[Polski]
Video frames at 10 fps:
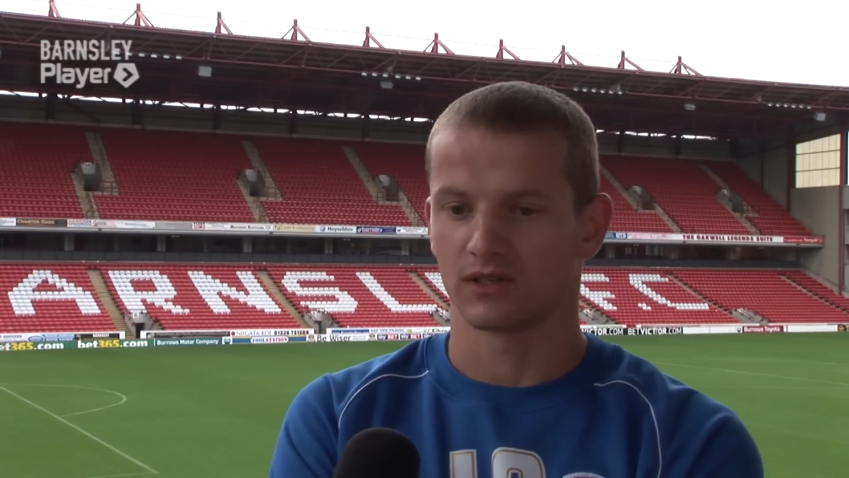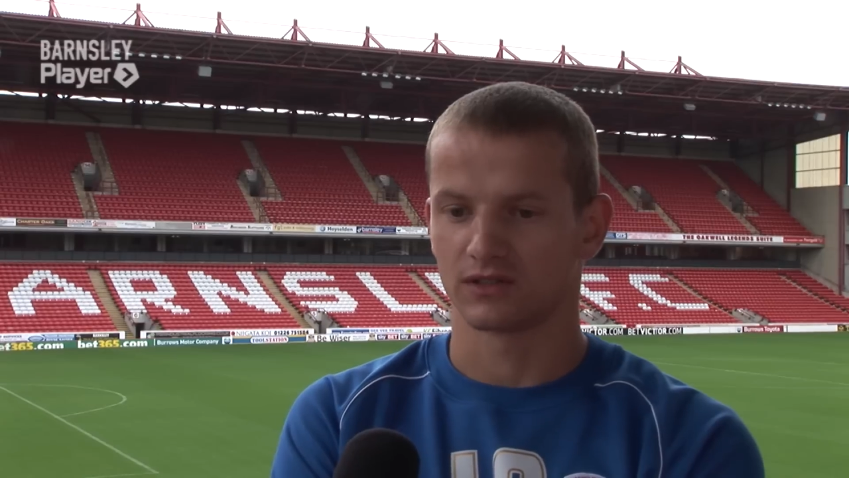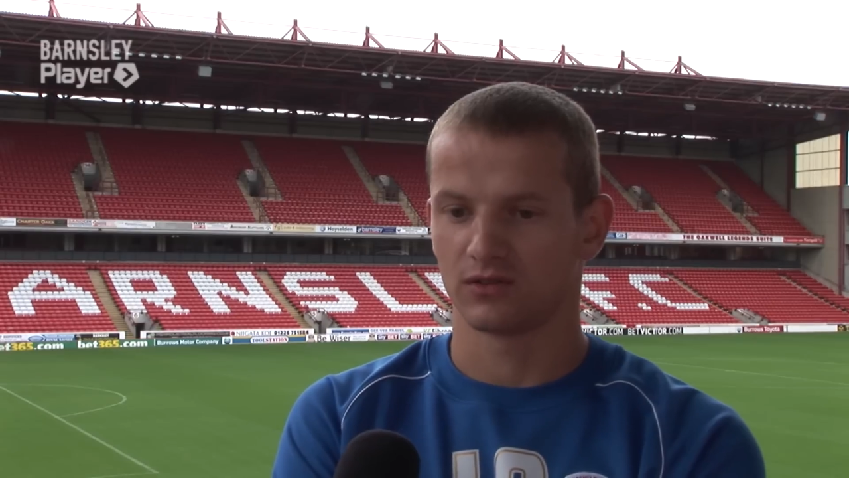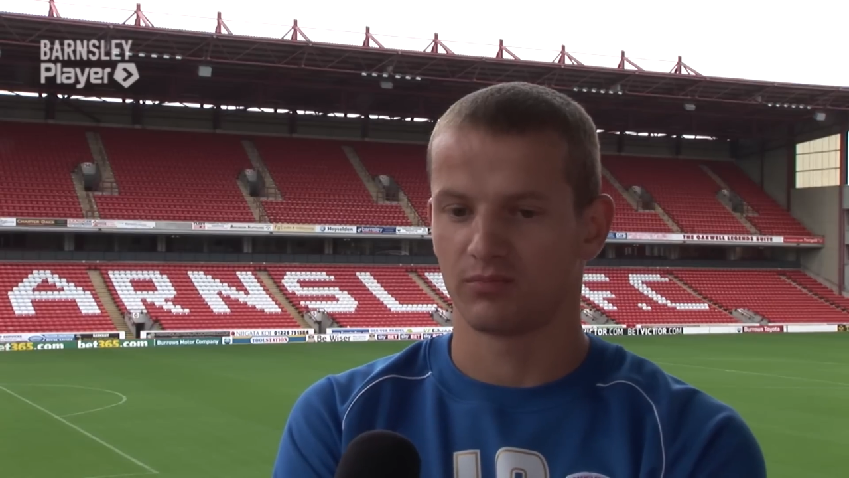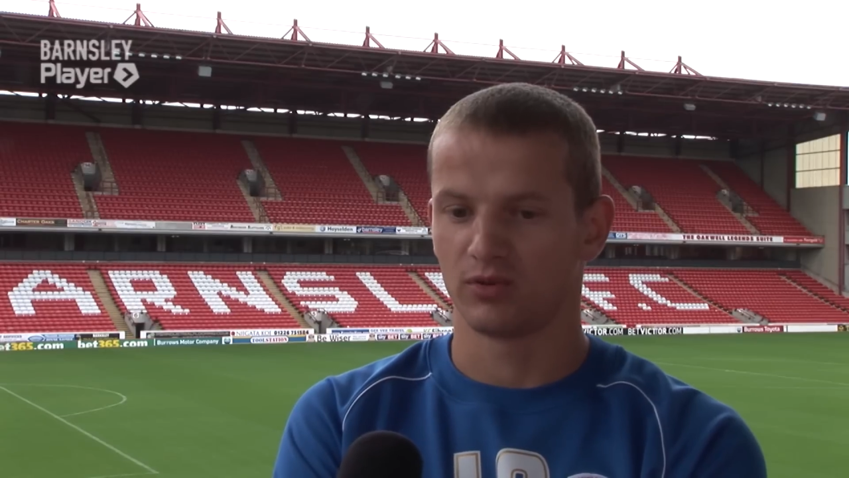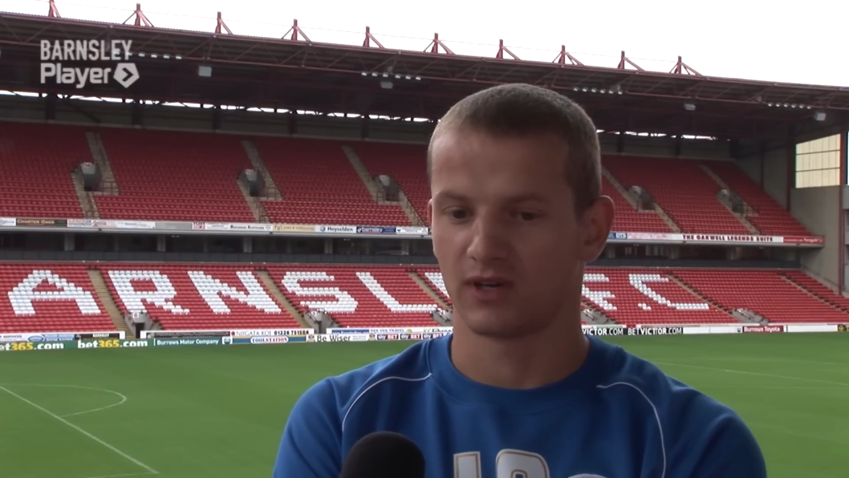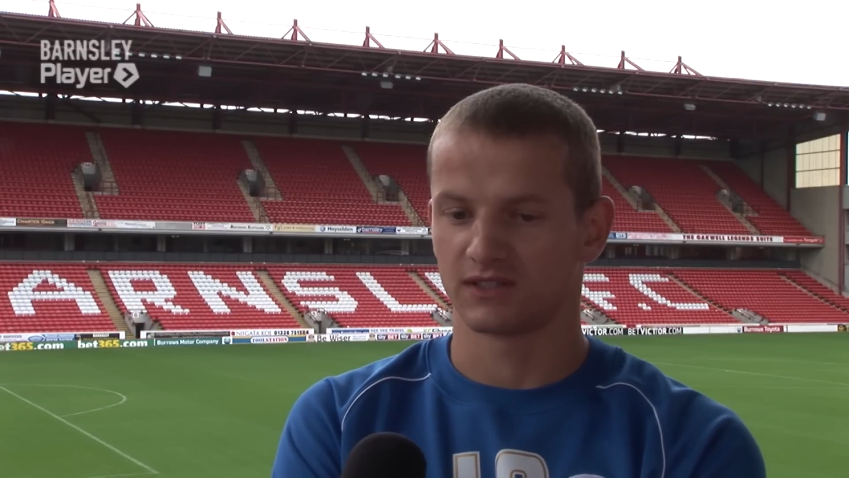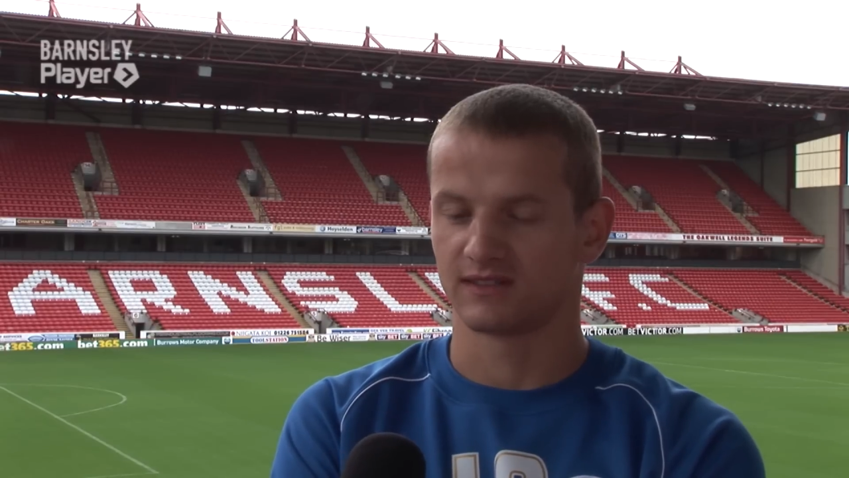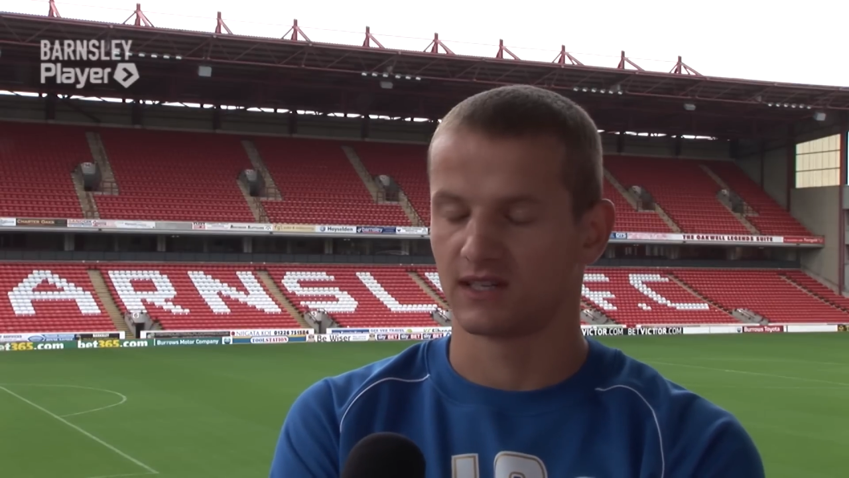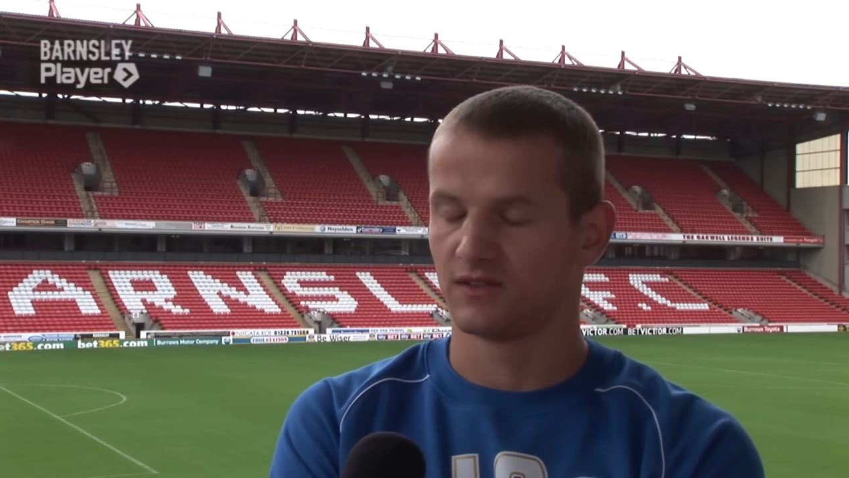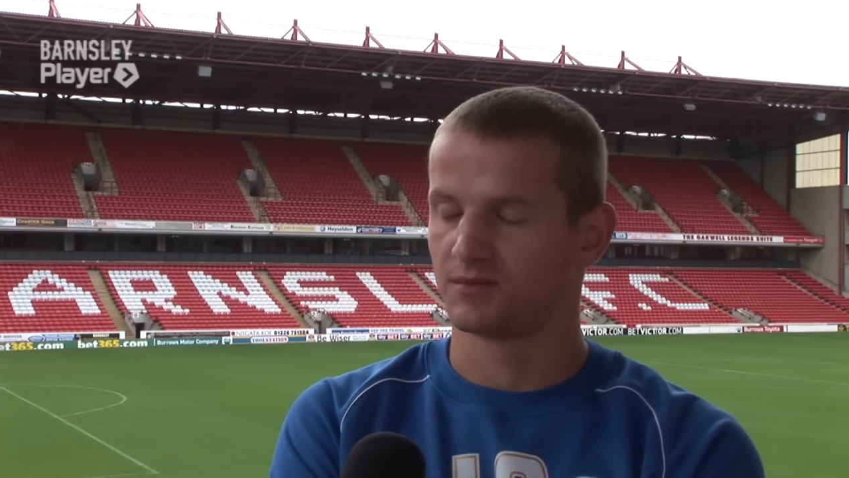każdego piłkarza jest grać w